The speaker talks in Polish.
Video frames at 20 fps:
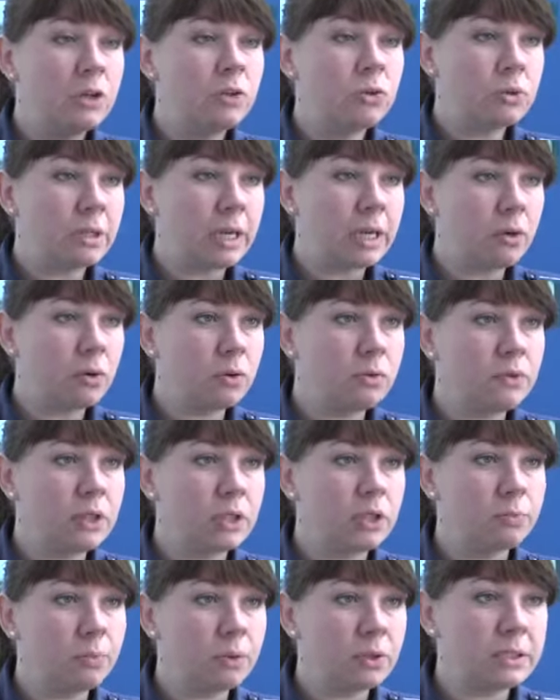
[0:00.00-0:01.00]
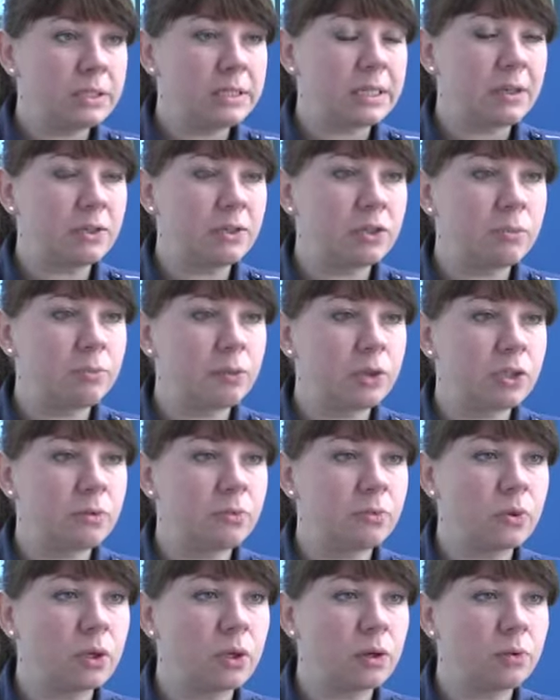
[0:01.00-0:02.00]
Tutaj również policjanci
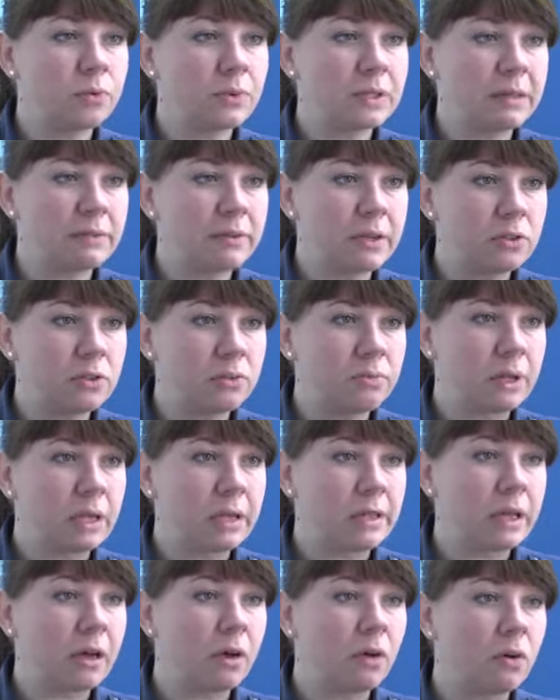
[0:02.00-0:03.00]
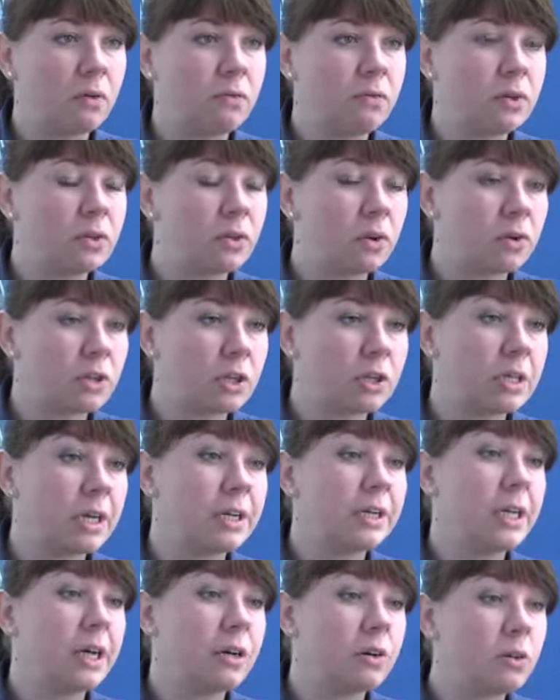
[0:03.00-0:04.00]
przyjmują zawiadomienia o
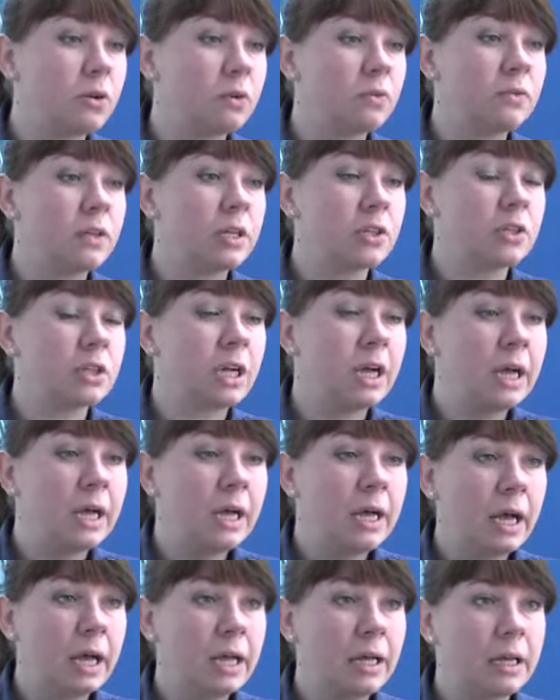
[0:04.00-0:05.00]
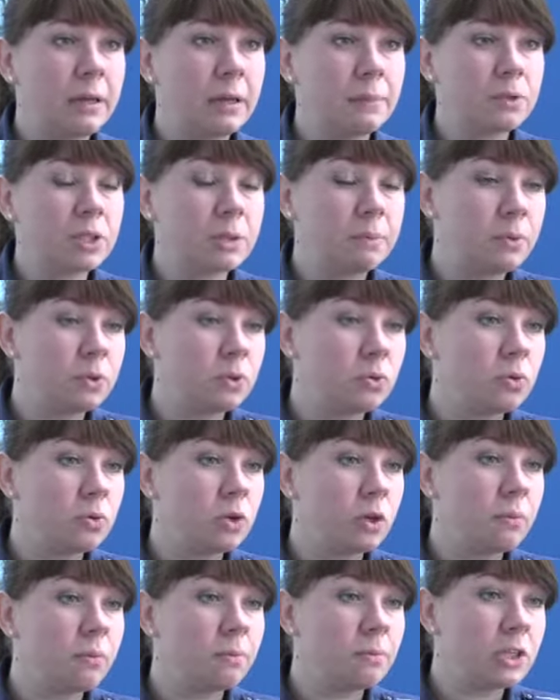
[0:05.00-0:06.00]
wykroczeniach, jak również e,
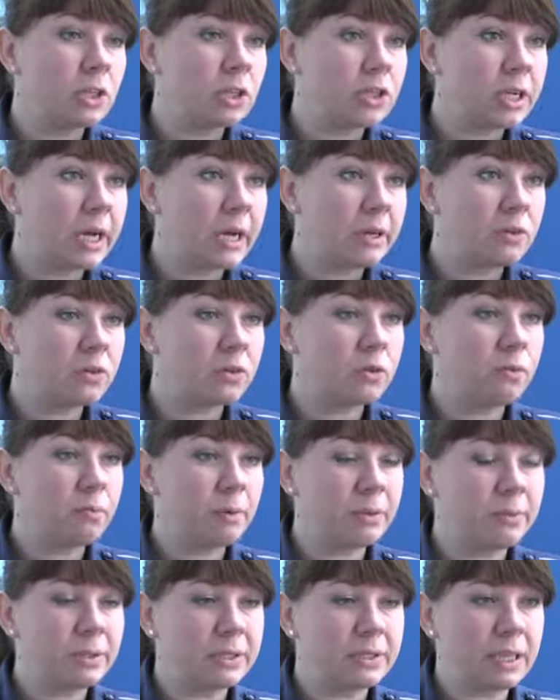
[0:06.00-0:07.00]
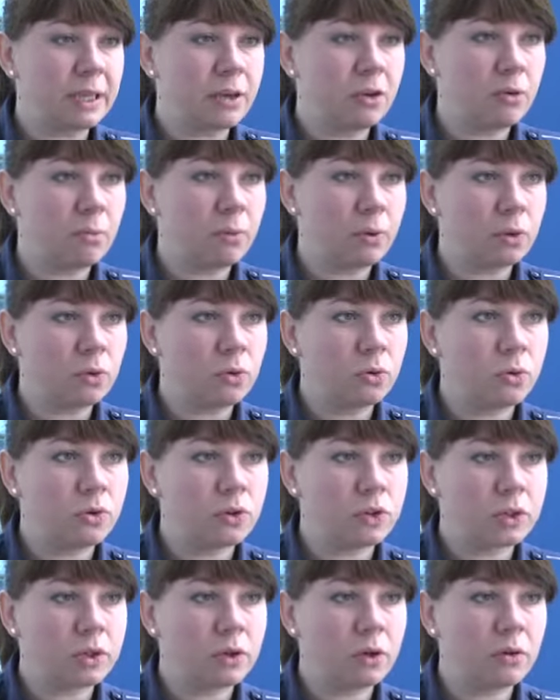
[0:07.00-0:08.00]
przepytują mieszkańców pobliskiego bloku,
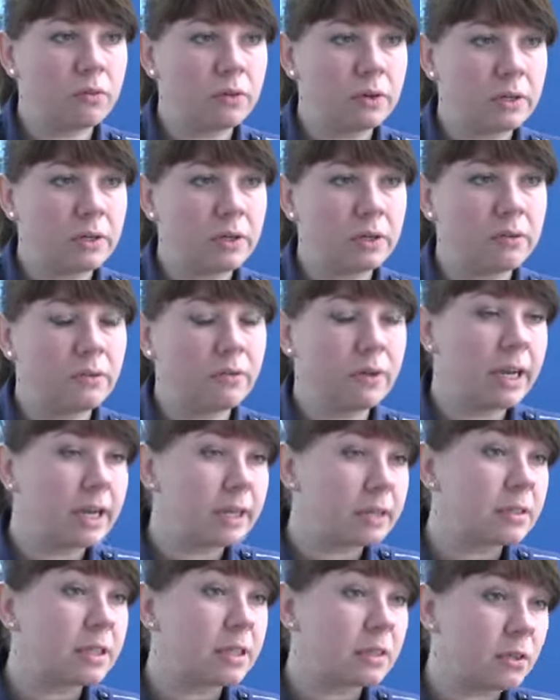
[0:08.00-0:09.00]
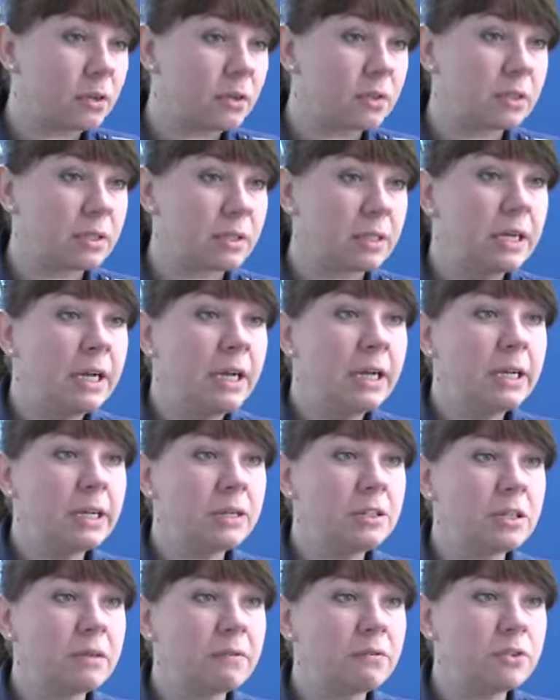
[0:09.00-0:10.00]
czy owej felernej nocy
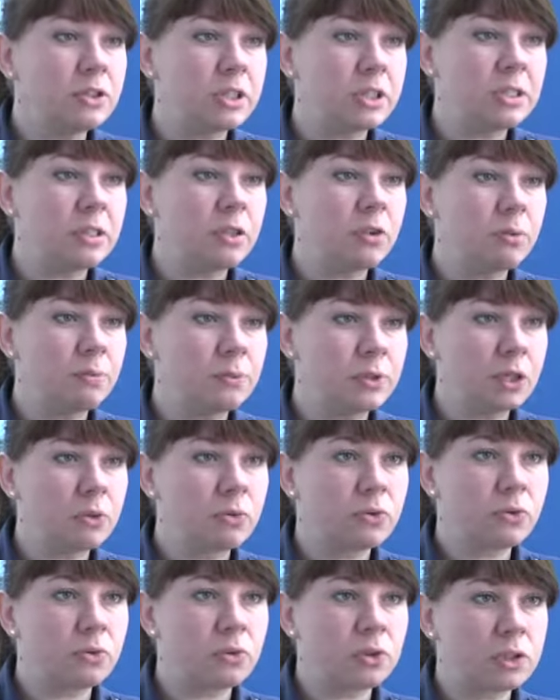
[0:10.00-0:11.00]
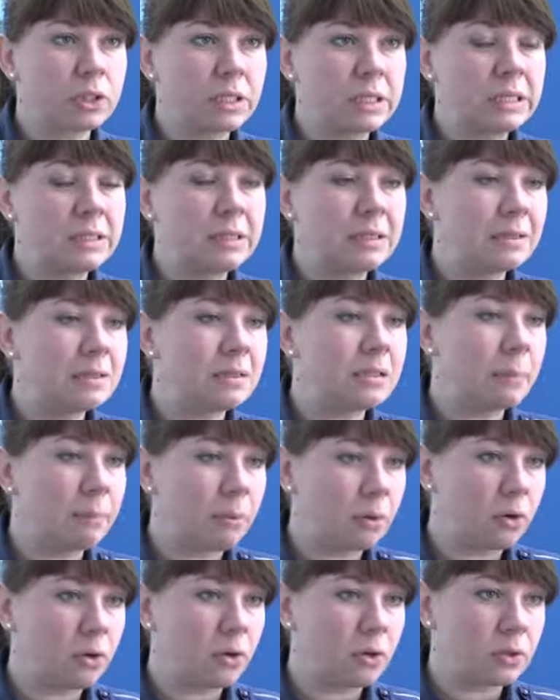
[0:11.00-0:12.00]
nie widzieli lub nie usłyszeli nic
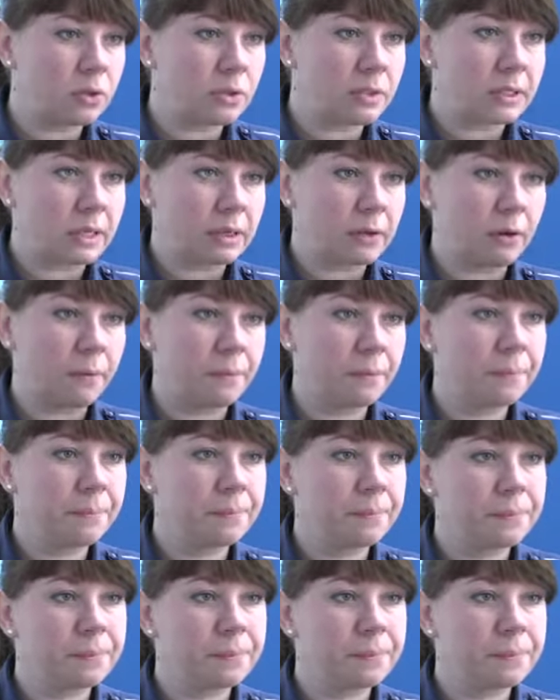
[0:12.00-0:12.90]
niepokojącego.